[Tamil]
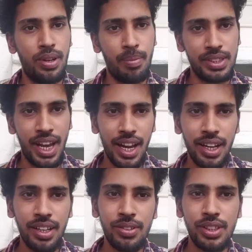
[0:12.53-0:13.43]
நம்ம
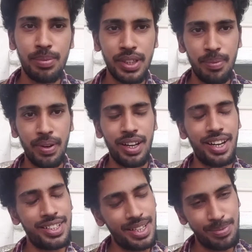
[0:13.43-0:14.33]
சேனலுக்கு இன்னும் சப்ஸ்கிரைப்
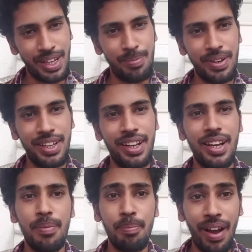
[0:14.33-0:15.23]
பண்ணலன்னா சப்ஸ்கிரைப் பண்ணிடுங்க
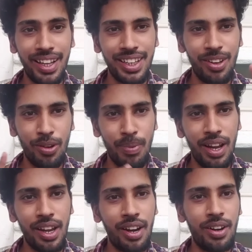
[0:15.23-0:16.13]
பக்கத்துலேயே ஒரு
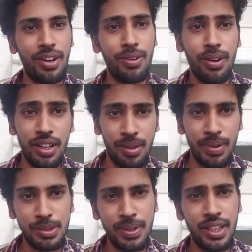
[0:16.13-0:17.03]
பெல் ஐக்கான் இருக்கும் அதையும்
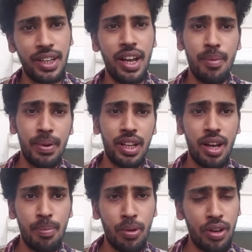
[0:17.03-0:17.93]
ப்ரெஸ் பண்ணிடுங்க அப்போ தான்
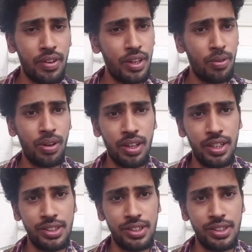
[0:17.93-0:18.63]
நான் போடுற வீடியோ உங்களுக்கு